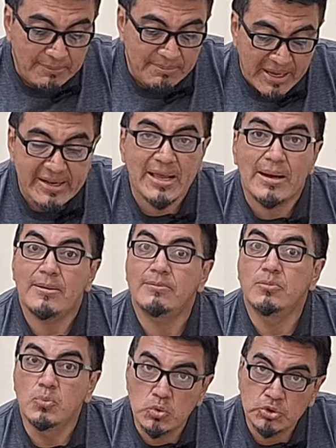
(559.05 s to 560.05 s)
marca
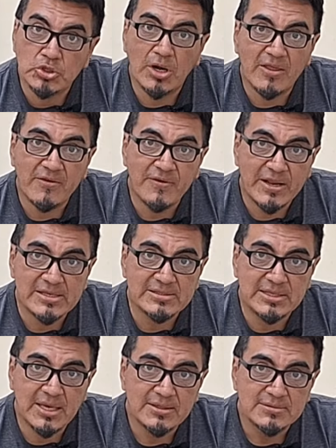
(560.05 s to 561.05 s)
mucho la
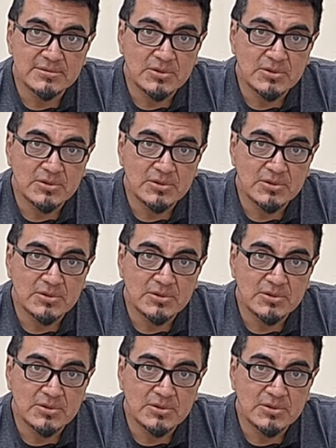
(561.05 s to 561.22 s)
diferencia.